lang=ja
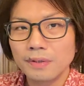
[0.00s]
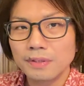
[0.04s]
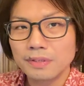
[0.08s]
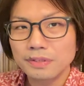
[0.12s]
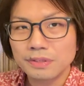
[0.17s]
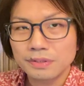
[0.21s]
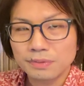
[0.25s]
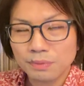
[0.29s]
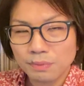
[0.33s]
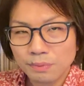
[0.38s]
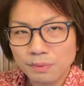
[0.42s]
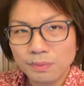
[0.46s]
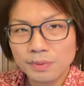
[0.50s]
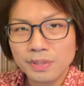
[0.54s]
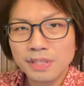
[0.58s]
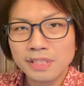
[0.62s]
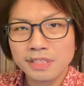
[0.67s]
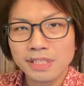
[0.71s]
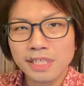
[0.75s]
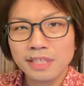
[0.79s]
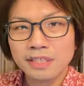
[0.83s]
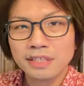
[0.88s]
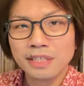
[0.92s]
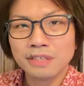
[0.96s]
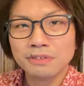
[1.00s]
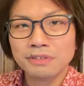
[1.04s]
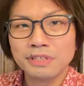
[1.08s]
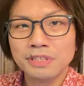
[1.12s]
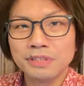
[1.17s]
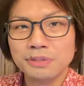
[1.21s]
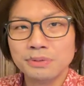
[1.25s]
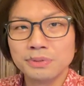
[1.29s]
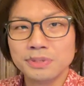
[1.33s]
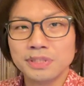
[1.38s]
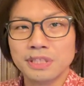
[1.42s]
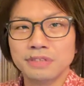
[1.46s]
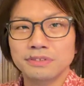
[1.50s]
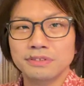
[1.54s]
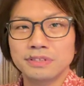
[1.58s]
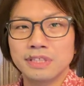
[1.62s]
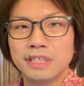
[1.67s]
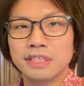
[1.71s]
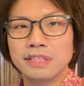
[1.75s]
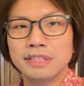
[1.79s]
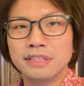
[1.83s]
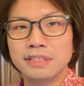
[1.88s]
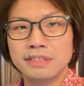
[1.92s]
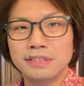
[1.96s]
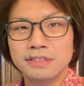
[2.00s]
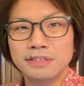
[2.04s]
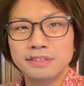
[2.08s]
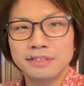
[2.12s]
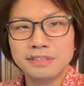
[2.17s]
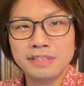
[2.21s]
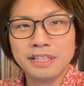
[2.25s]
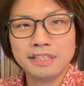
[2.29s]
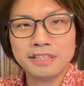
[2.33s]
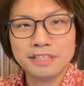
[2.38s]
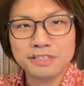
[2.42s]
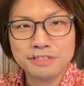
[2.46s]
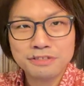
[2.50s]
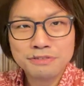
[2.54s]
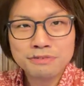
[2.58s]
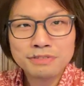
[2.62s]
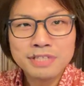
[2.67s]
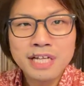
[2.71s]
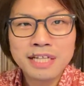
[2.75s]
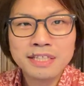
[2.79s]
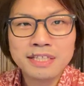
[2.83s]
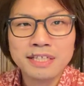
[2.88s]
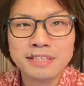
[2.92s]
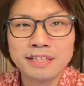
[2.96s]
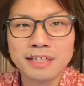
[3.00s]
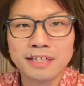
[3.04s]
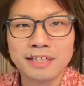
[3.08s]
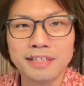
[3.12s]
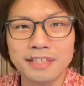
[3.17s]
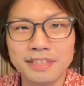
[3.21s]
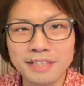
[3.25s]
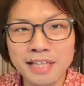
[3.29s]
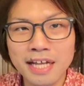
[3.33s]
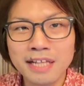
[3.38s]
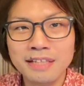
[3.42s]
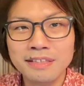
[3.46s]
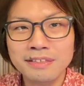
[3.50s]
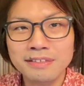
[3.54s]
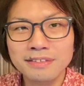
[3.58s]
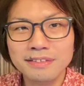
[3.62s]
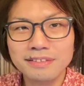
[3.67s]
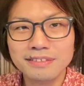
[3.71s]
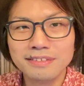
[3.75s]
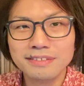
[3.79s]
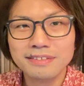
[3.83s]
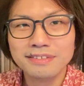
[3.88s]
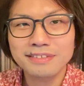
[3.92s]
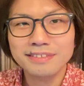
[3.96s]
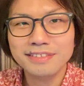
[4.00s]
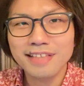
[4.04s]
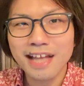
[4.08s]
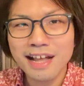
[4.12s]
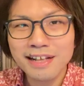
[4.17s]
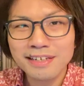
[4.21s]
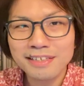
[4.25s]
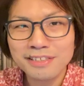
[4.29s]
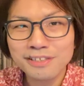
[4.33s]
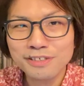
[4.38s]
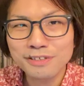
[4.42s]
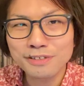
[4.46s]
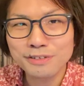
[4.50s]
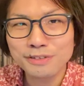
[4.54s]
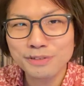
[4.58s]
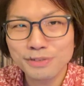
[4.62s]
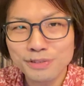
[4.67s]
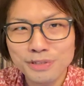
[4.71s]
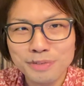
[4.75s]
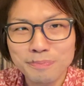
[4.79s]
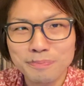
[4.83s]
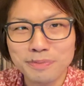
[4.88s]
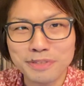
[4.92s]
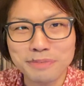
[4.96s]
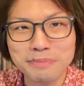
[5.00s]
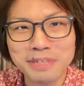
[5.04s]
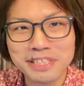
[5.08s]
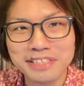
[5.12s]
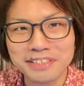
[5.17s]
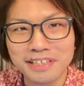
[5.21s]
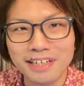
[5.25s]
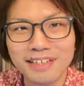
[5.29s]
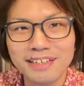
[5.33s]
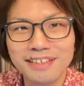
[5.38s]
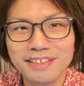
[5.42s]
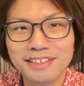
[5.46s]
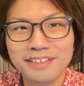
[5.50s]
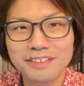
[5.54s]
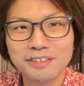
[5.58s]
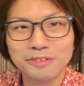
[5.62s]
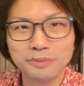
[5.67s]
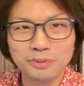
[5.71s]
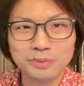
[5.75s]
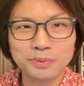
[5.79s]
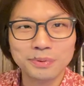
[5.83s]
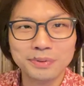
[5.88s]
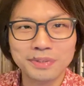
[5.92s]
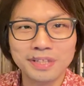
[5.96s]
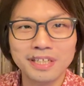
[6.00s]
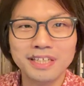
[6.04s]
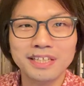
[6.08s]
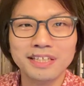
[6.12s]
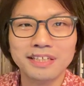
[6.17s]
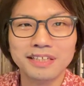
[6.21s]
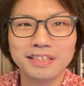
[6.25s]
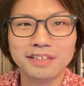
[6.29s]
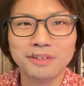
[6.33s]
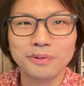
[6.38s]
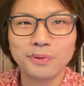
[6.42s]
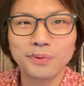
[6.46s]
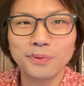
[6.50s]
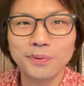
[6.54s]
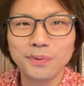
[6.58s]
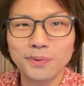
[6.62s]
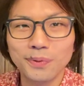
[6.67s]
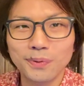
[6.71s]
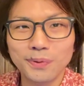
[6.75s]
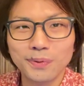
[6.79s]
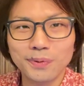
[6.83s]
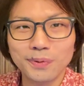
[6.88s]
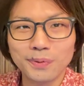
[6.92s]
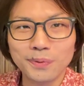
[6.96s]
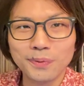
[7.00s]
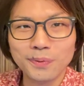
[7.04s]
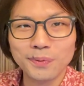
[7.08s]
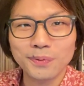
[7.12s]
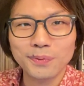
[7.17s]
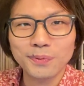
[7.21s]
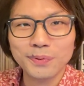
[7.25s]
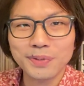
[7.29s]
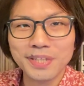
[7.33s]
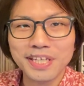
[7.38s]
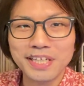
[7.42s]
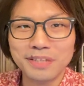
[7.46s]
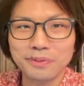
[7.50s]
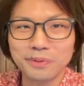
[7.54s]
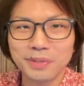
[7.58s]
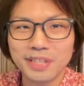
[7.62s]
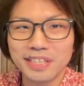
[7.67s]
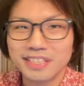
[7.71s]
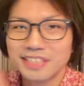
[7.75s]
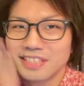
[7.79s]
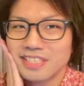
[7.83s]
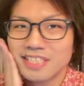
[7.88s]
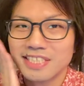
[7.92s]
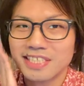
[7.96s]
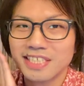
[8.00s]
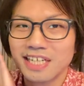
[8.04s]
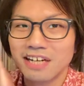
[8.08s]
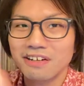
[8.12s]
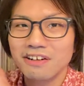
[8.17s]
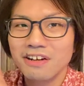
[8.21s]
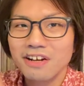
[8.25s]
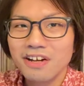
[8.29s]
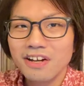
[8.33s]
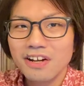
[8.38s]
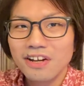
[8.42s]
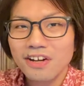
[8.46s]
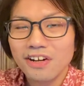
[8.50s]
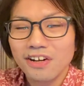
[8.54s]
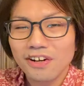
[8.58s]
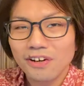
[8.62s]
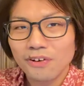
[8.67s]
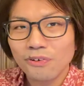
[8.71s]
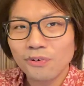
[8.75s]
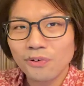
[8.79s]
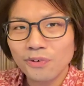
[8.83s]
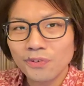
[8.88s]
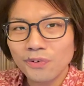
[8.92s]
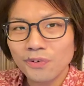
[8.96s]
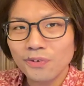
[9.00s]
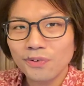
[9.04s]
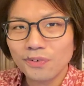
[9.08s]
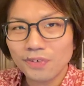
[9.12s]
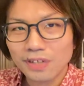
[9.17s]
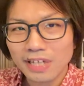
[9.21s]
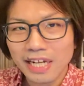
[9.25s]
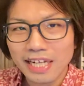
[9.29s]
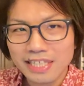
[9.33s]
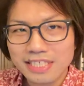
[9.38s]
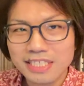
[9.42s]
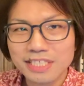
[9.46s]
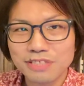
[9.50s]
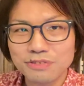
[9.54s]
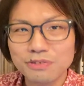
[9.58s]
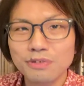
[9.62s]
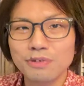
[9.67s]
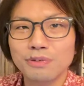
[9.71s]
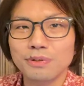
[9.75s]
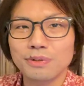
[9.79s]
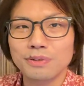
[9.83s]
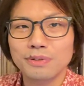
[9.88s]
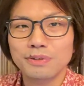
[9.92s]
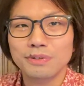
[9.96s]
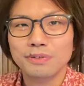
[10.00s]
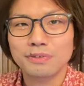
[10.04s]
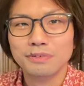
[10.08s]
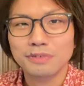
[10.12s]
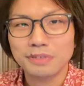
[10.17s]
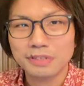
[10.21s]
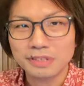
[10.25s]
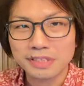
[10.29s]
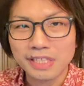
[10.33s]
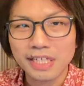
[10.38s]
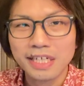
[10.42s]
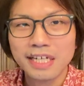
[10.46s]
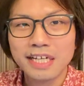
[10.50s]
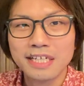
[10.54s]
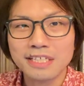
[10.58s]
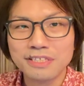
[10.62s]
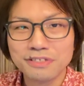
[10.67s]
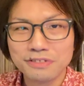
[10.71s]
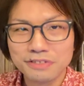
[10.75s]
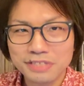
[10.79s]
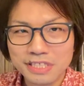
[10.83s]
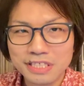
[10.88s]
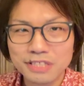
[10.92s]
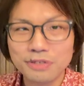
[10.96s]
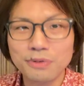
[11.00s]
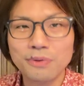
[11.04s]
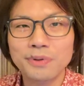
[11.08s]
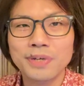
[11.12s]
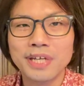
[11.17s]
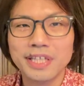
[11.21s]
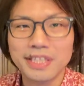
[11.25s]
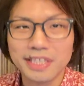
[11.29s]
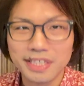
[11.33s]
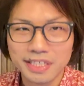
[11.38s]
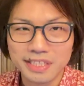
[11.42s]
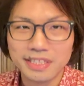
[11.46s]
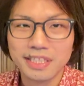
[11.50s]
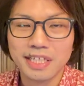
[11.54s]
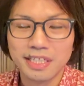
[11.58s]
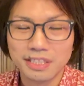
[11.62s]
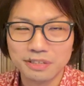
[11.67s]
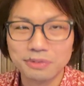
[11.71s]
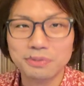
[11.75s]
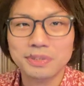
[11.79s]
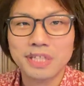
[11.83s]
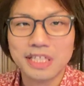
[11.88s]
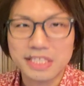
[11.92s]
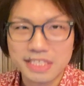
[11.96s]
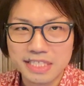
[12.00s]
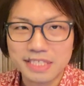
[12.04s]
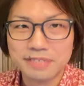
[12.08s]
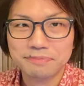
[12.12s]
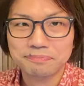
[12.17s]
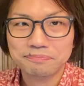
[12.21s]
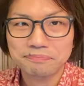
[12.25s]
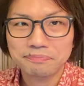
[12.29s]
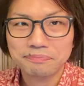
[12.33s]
そこでせっかくヒット作が、だって十何年の中で何、何グループいますか？この程、この、この程度だって違う。この価値を世界中に表現できた人たち。